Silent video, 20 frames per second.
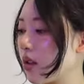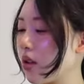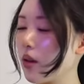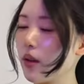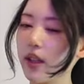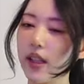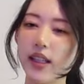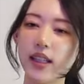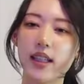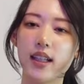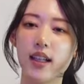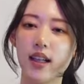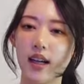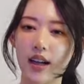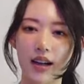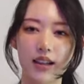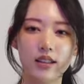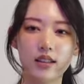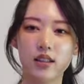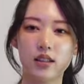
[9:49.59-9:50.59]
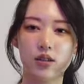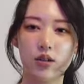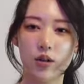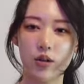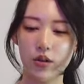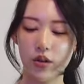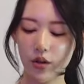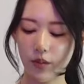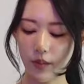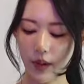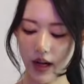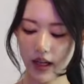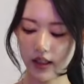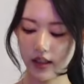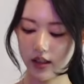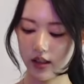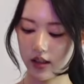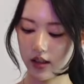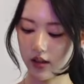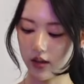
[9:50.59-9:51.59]
とにかくこの
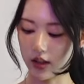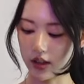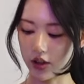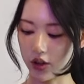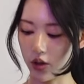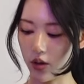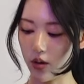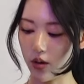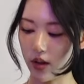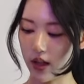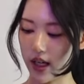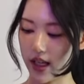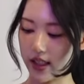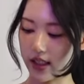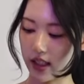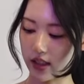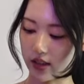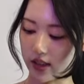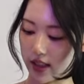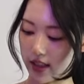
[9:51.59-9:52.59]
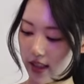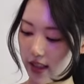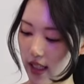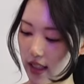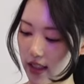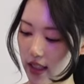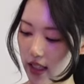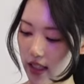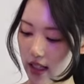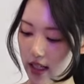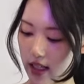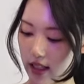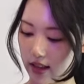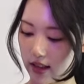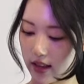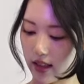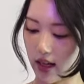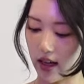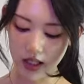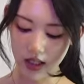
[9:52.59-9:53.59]
バッグを紹介したくて仕方なかっ
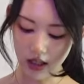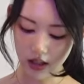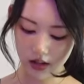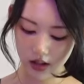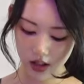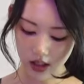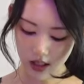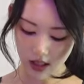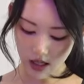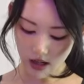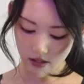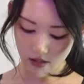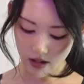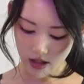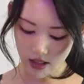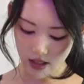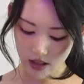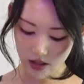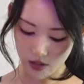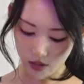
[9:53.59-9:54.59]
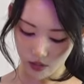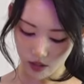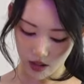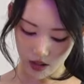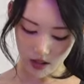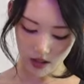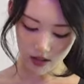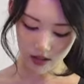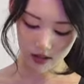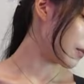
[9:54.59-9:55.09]
ためちゃくちゃ可愛いよね